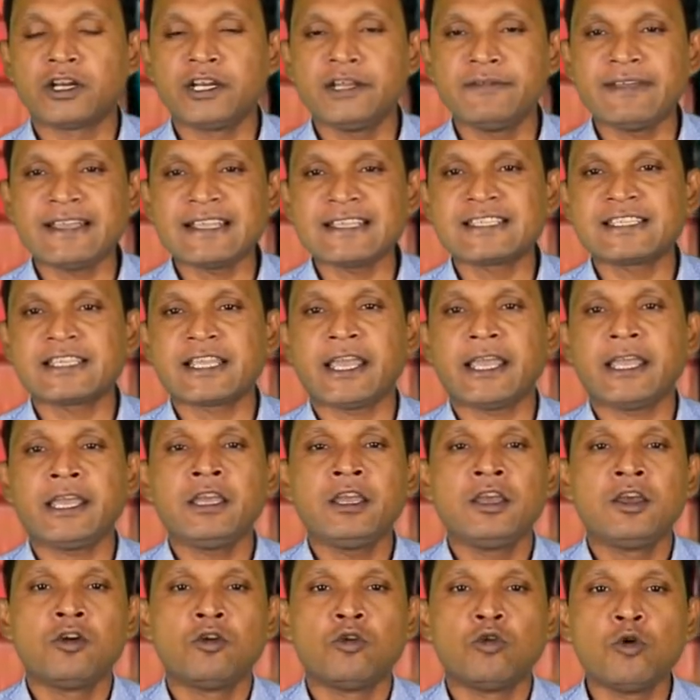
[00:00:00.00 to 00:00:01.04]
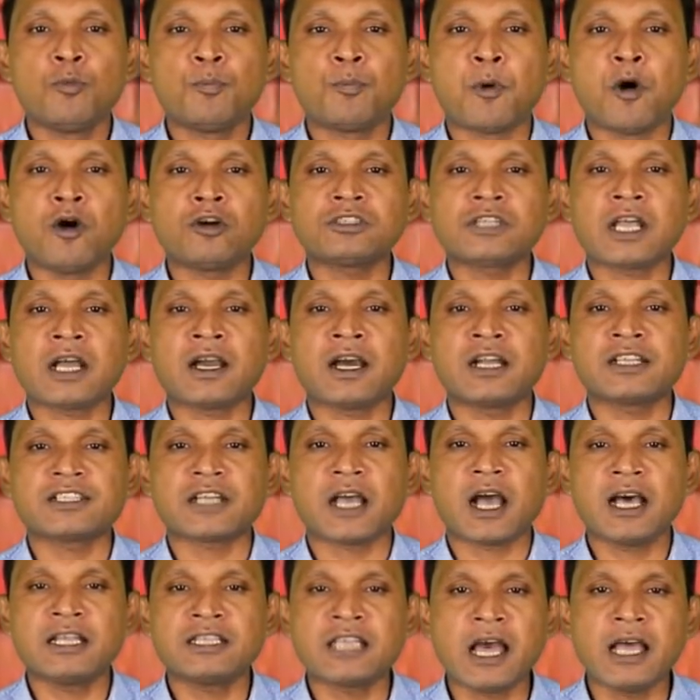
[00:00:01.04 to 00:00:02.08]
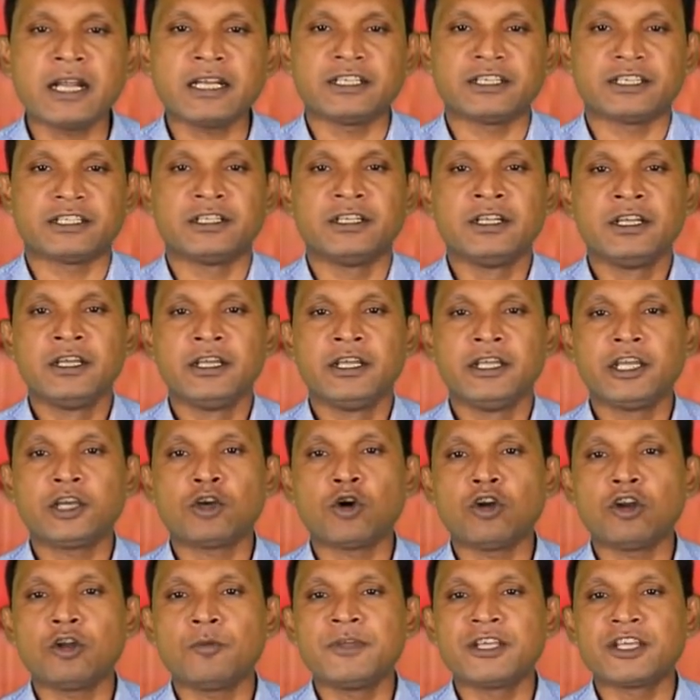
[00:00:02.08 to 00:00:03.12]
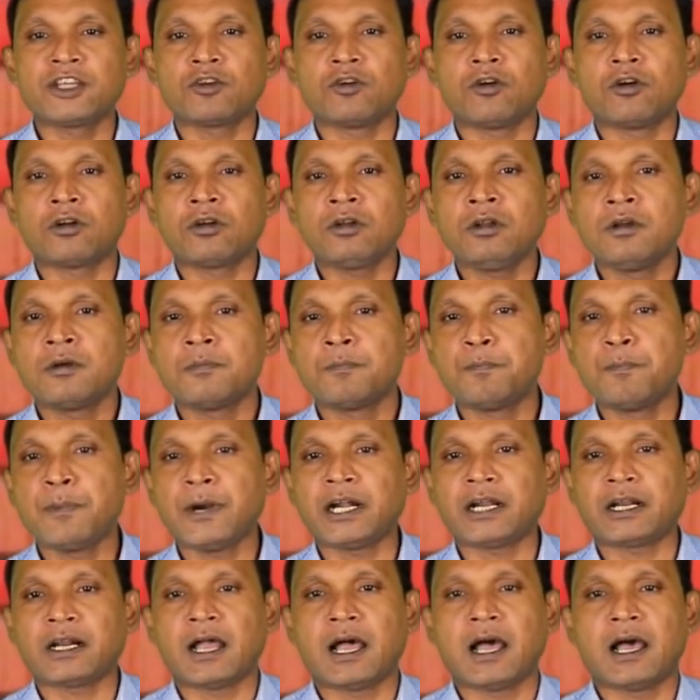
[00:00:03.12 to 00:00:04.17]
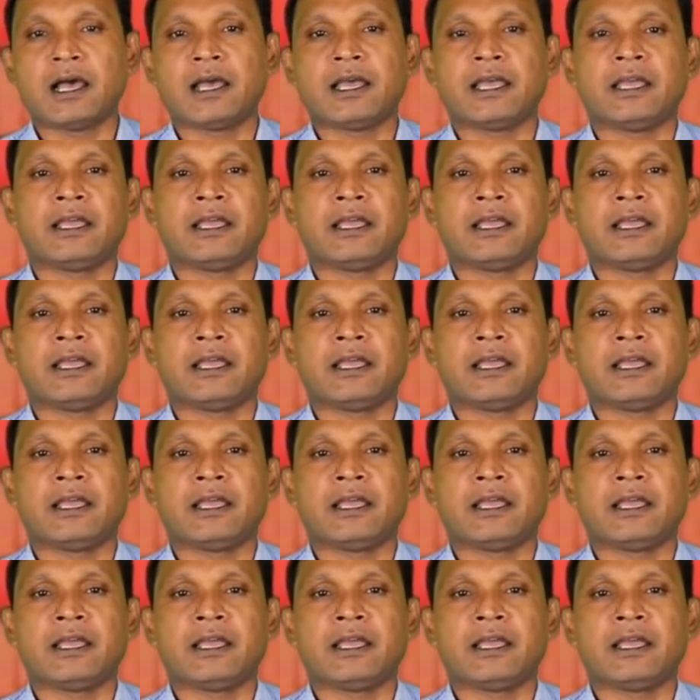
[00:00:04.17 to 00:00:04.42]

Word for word: और निवेश से उपभोक्ता खर्च आधारित इकोनॉमी की ओर बढ़ रहा